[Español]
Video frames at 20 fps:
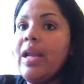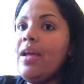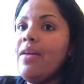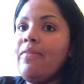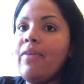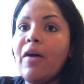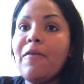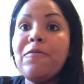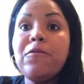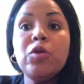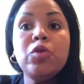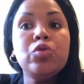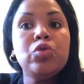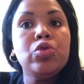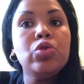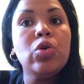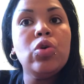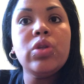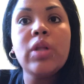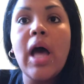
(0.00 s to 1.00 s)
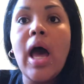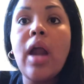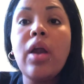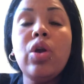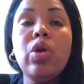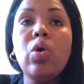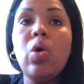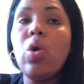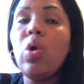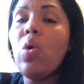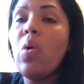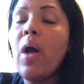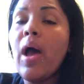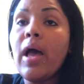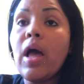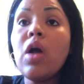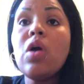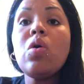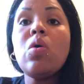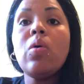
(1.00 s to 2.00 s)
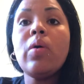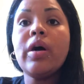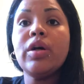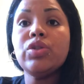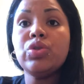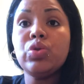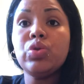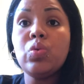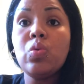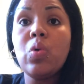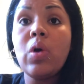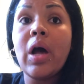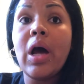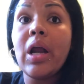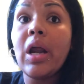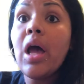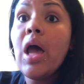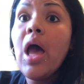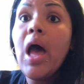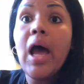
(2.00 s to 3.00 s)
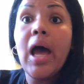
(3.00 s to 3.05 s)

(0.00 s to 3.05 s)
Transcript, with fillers: Le va a funcionar. No lo hagan con azúcar.